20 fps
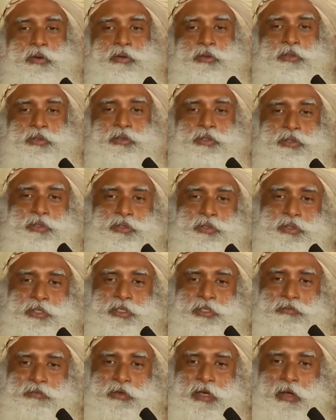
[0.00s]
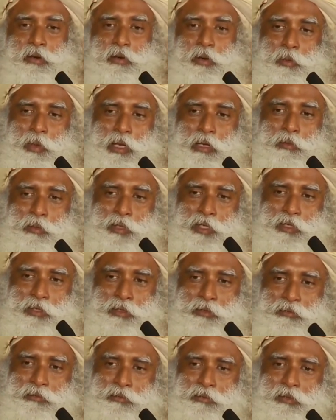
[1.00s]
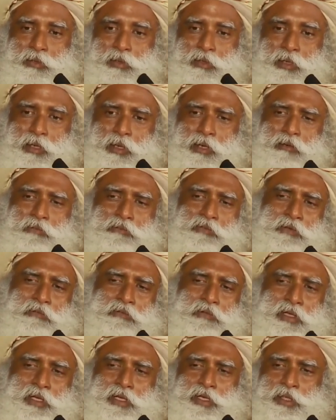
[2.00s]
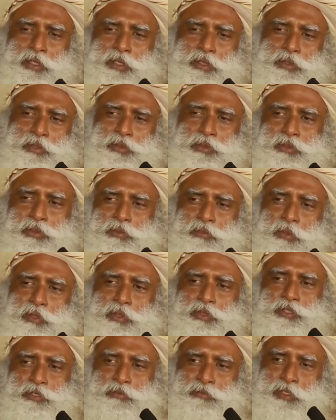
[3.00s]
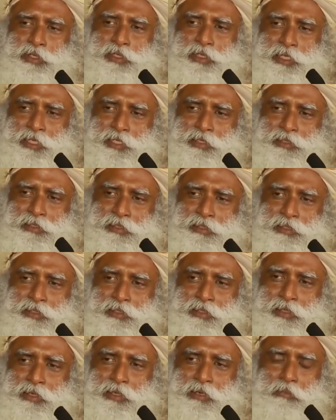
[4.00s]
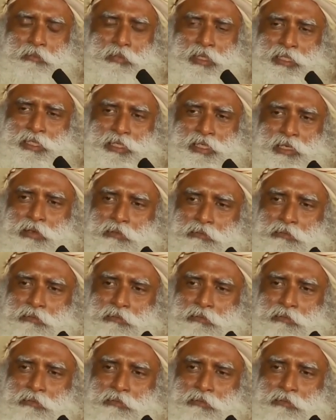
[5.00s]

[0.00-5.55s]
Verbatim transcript: चाहिए कि उसे अपनी खुशहाली के लिए कैसे इस्तेमाल करें हमने अधिकांश चीज़ों का इस्तेमाल करना